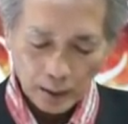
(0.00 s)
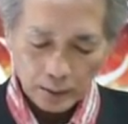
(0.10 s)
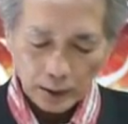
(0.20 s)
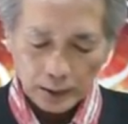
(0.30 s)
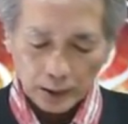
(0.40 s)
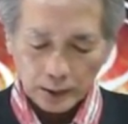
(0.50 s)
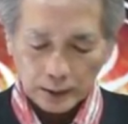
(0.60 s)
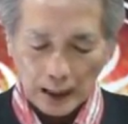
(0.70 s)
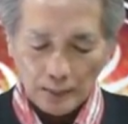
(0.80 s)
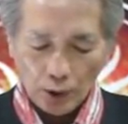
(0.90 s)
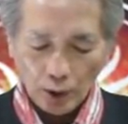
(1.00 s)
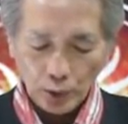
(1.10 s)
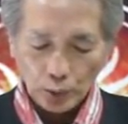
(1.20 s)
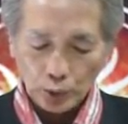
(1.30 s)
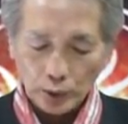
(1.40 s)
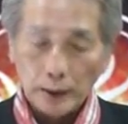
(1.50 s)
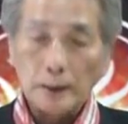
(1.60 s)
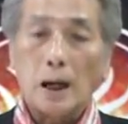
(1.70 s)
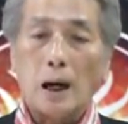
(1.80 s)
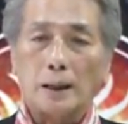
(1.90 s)
สถิตสถาพรอยู่ตรงนี้
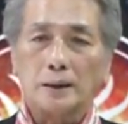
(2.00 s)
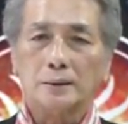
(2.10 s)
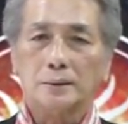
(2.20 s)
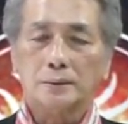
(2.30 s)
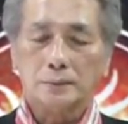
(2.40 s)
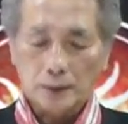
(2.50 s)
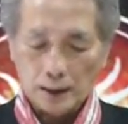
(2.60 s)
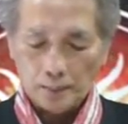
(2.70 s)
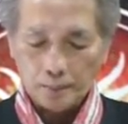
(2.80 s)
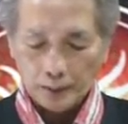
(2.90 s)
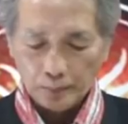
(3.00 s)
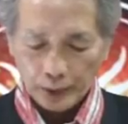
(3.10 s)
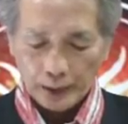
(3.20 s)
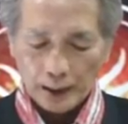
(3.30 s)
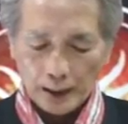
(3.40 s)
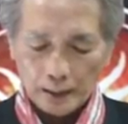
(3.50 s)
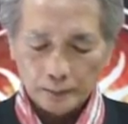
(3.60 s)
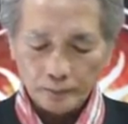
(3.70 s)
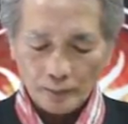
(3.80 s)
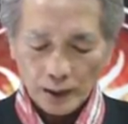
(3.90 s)
นานนะฮะเป็นปีนะฮะ
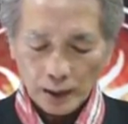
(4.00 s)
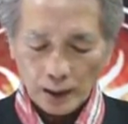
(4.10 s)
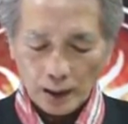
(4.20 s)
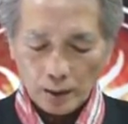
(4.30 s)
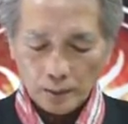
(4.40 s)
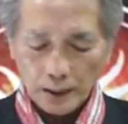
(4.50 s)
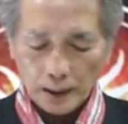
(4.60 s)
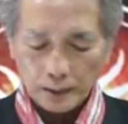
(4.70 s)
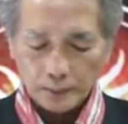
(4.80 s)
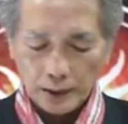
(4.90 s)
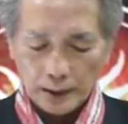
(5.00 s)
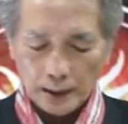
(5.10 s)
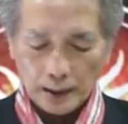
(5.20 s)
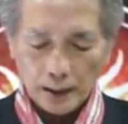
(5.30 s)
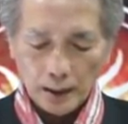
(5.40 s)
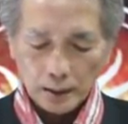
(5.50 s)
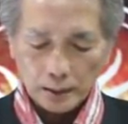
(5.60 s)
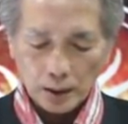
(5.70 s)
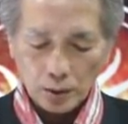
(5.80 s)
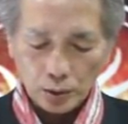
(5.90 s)
ดาวพระหัสสบดีเนี่ย
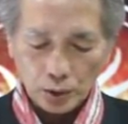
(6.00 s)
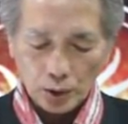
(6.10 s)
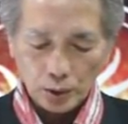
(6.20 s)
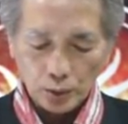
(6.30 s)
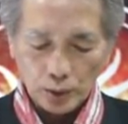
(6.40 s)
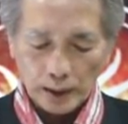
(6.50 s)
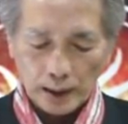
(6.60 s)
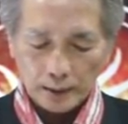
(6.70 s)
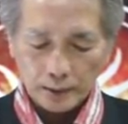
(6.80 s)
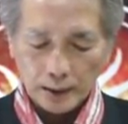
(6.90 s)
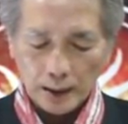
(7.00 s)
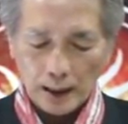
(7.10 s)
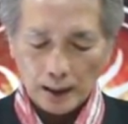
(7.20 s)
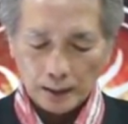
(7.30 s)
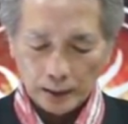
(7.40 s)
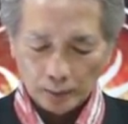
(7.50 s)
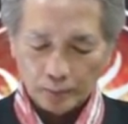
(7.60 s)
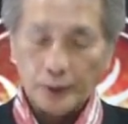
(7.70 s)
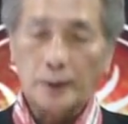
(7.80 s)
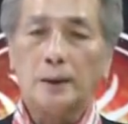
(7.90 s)
จะโคจรอยู่ในราศีละหนึ่ง
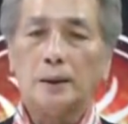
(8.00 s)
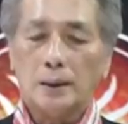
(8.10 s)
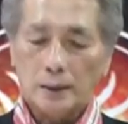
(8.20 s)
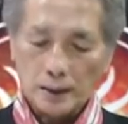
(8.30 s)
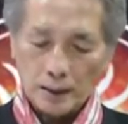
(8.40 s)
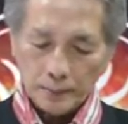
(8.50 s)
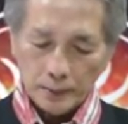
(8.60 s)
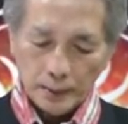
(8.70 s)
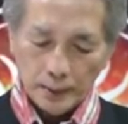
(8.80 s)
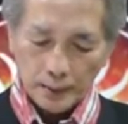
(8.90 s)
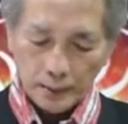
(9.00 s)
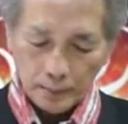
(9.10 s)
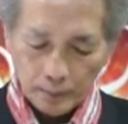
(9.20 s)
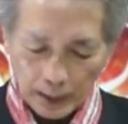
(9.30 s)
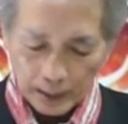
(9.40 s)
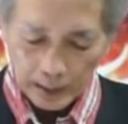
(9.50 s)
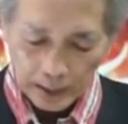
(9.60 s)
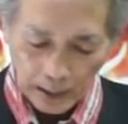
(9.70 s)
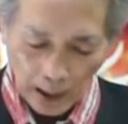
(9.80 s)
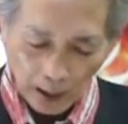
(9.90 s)
ปีนะครับบัดนี้
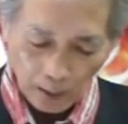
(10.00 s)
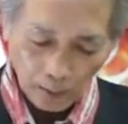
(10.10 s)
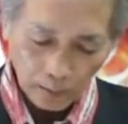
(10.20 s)
ดาว